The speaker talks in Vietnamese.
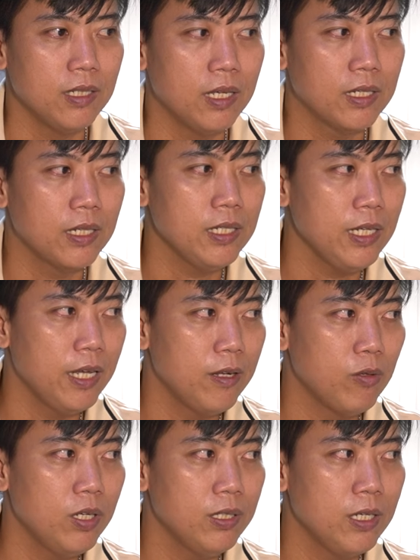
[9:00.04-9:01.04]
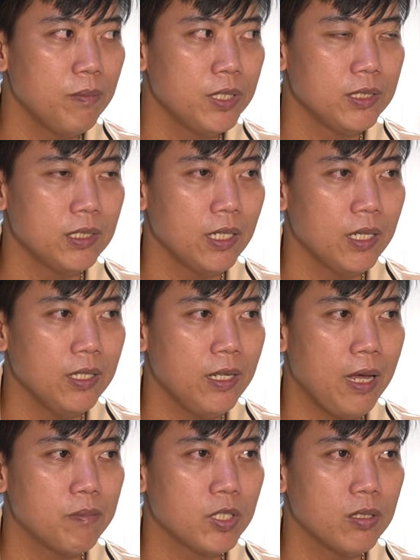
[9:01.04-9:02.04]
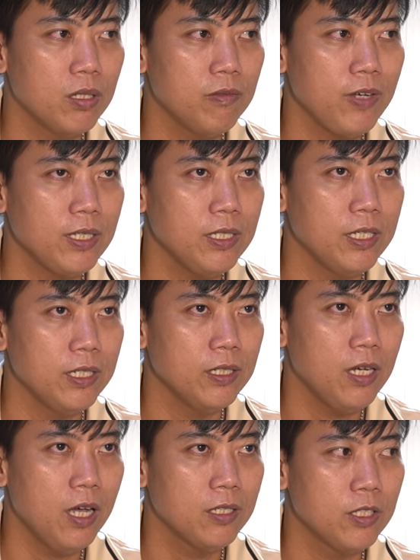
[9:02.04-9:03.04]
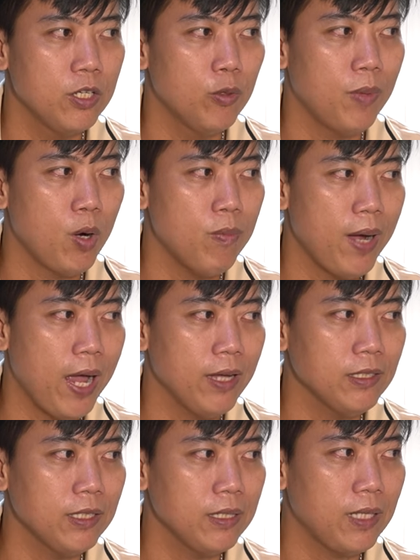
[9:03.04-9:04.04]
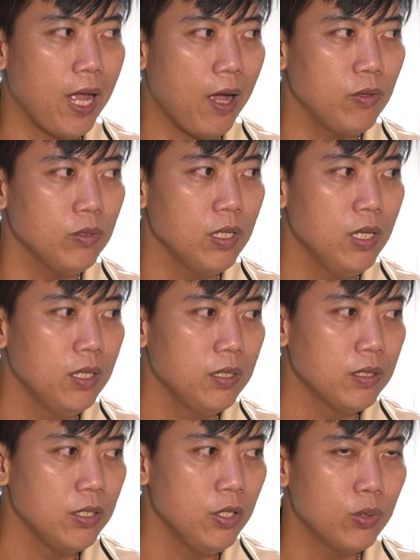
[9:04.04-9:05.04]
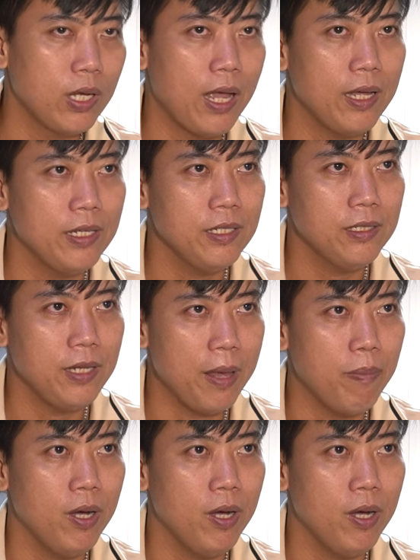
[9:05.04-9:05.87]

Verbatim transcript: là cái nghề đầu lân này mình sẽ làm cho nó phát triển hơn nhiều mẫu mã sáng tạo nhiều cái đẹp